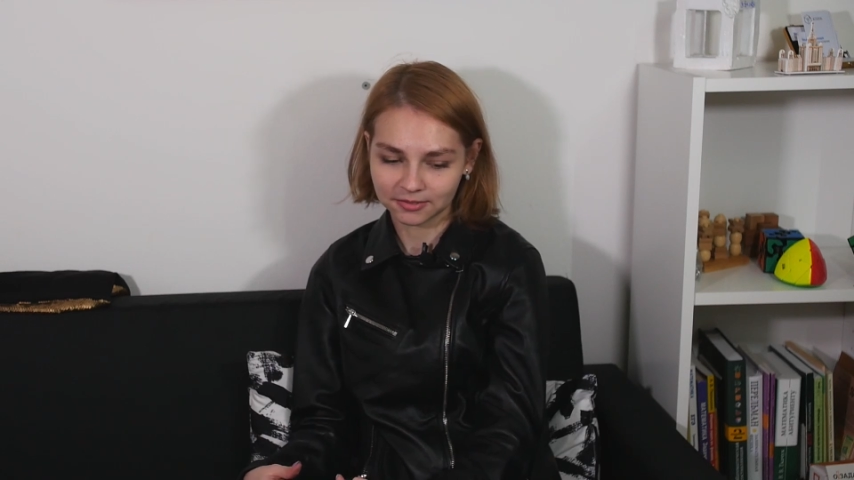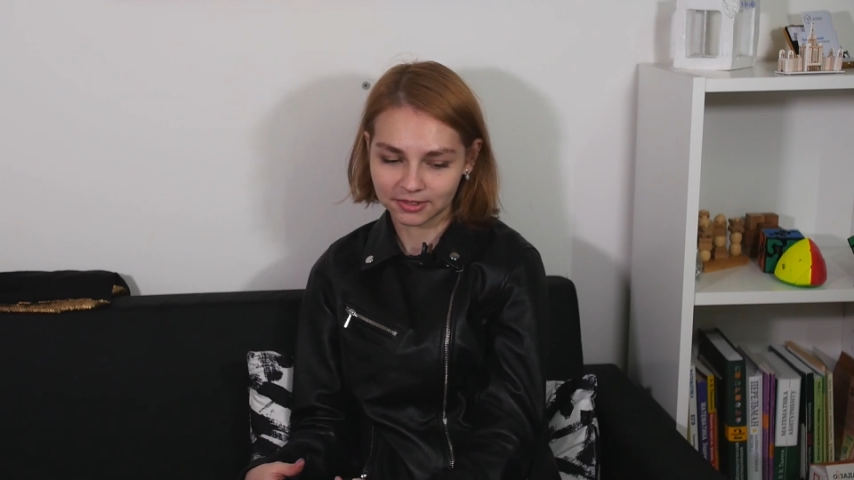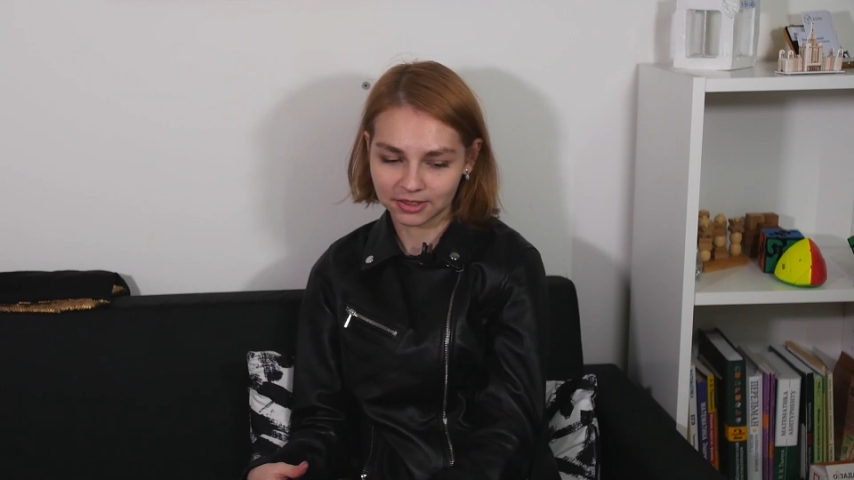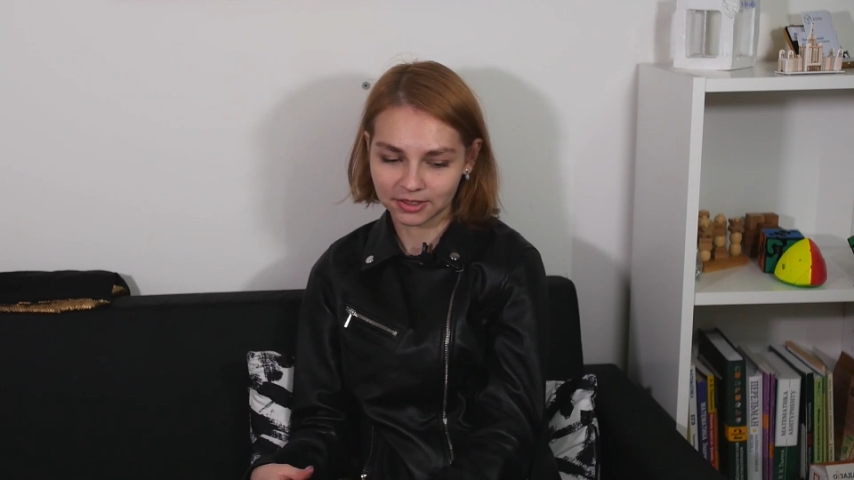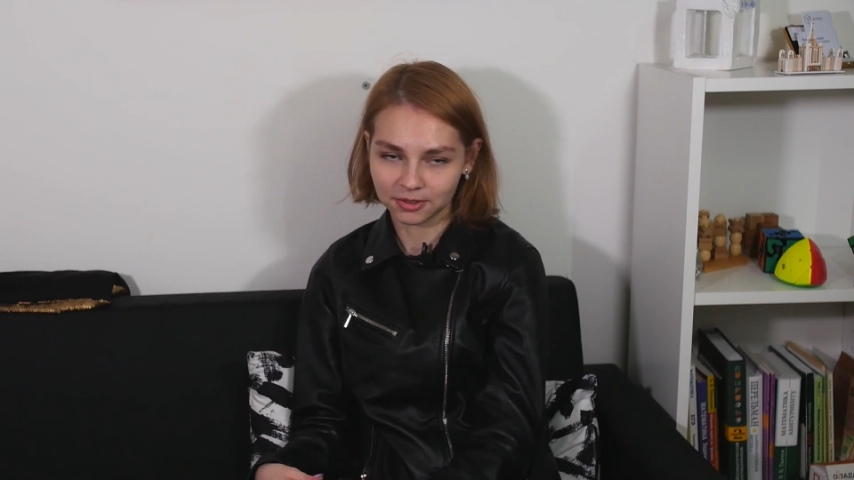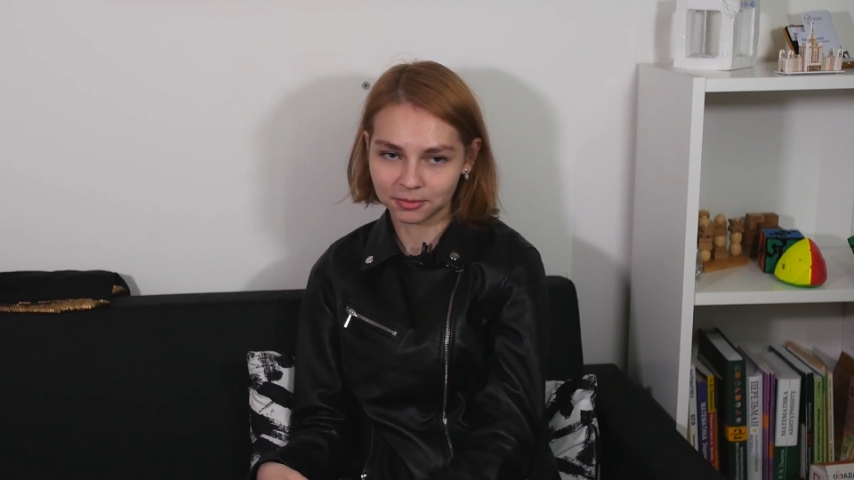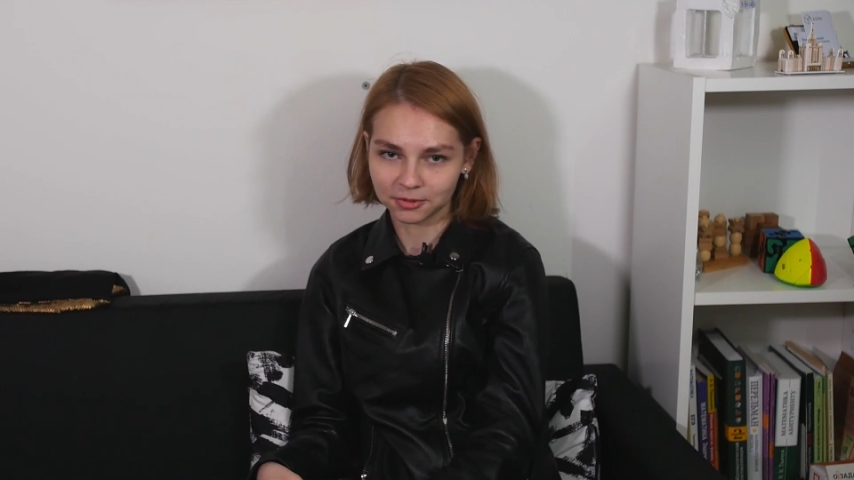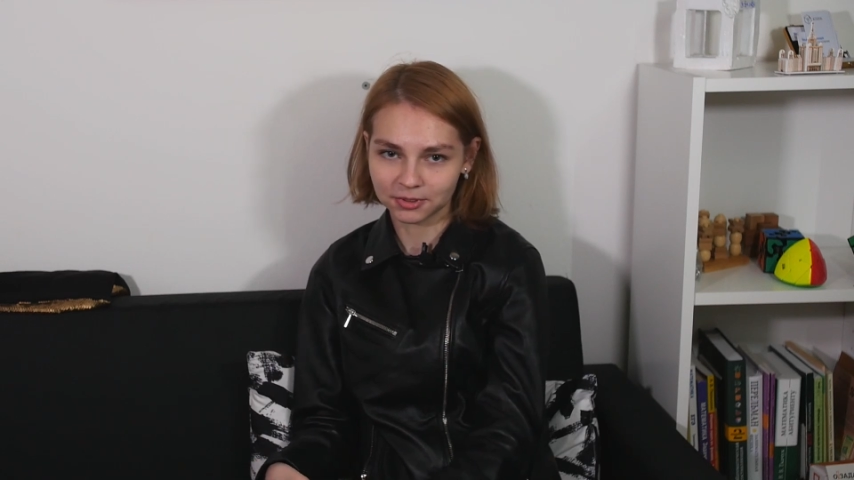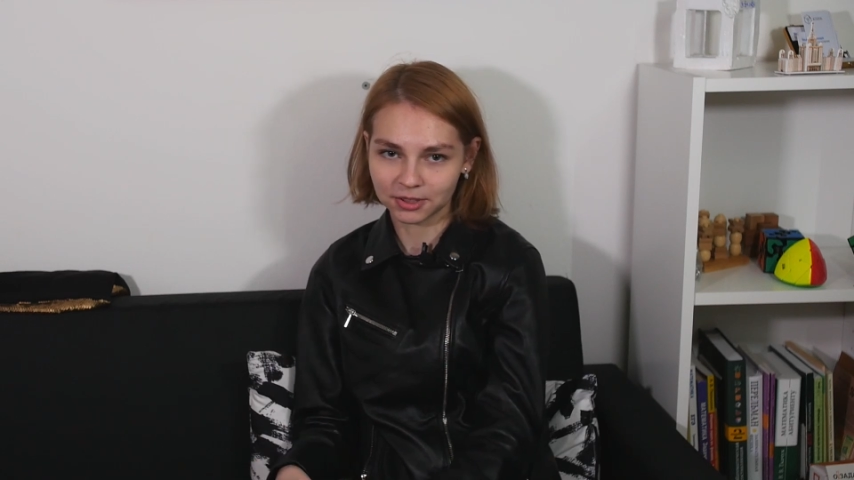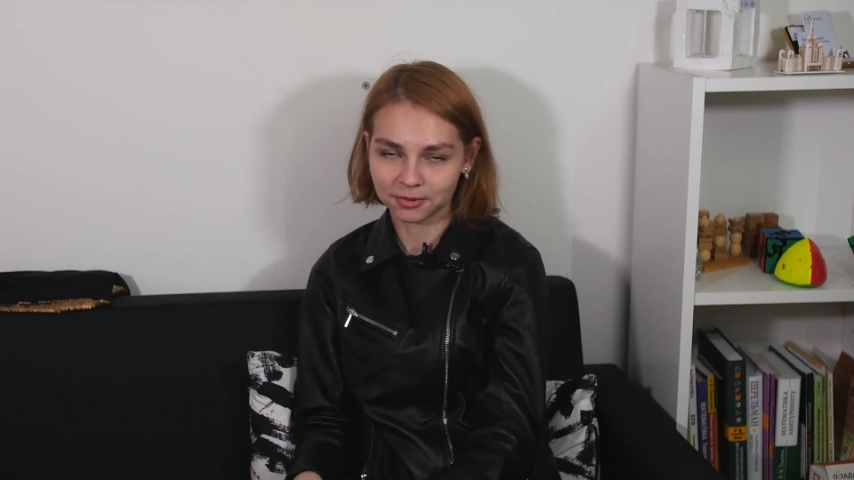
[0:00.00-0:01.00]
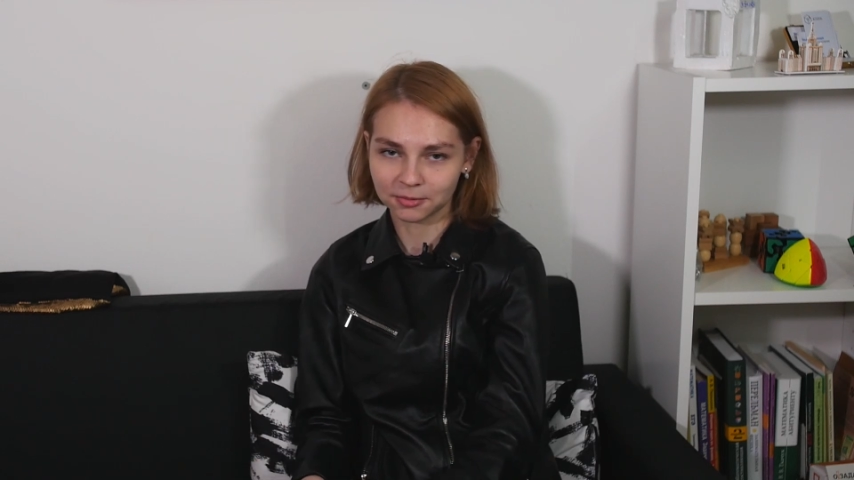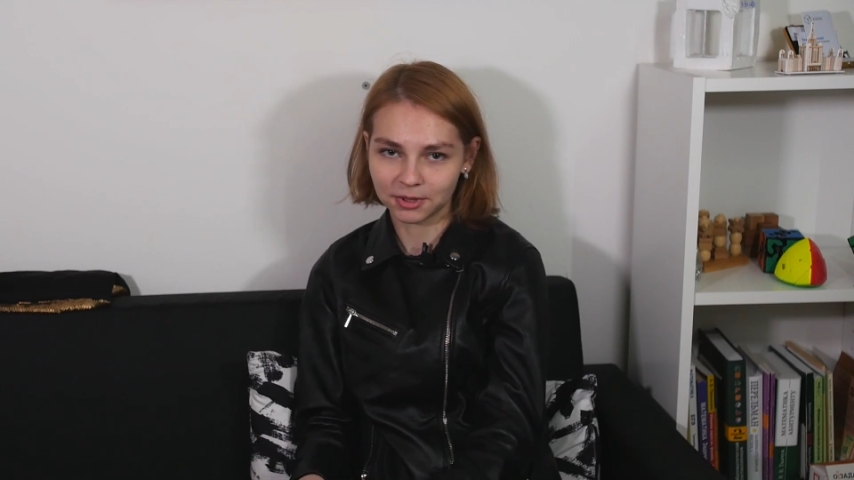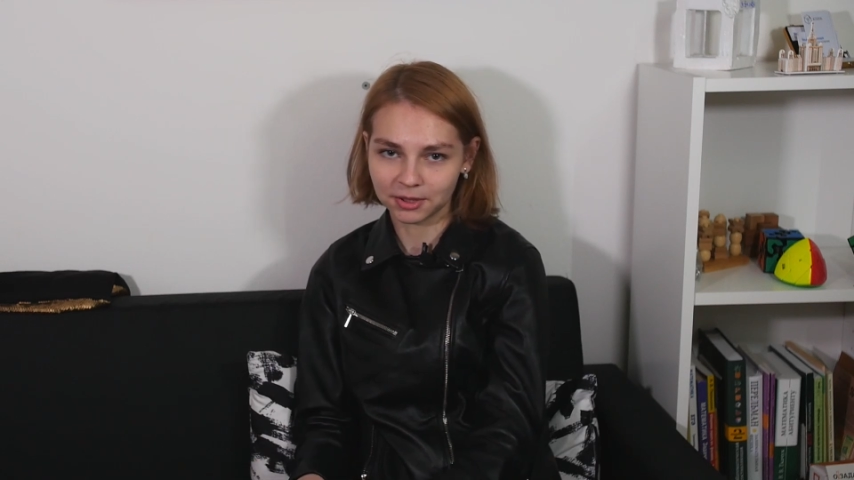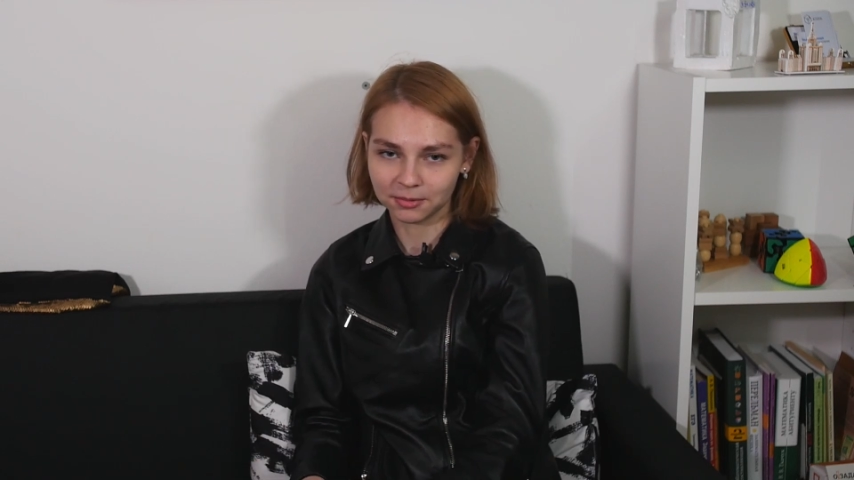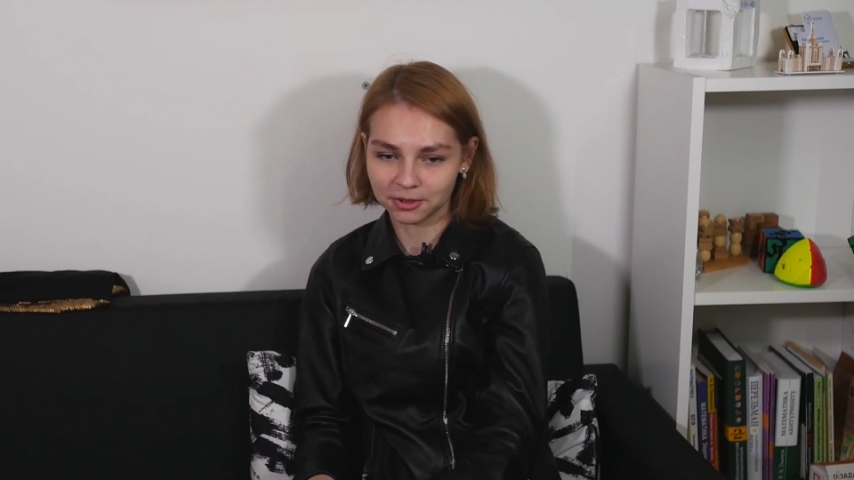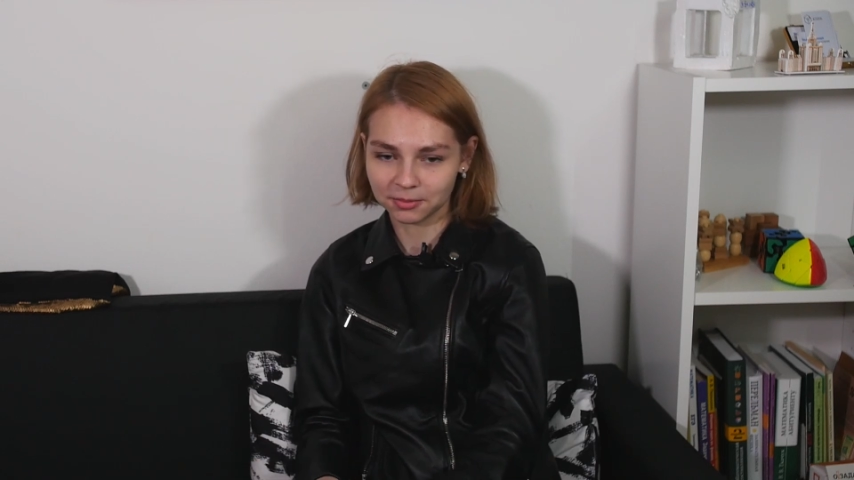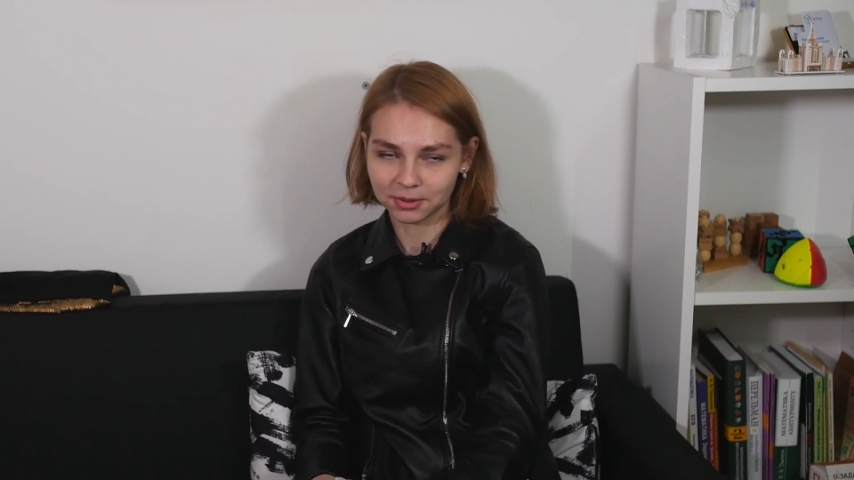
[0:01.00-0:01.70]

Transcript: э, любовь к этому предмету,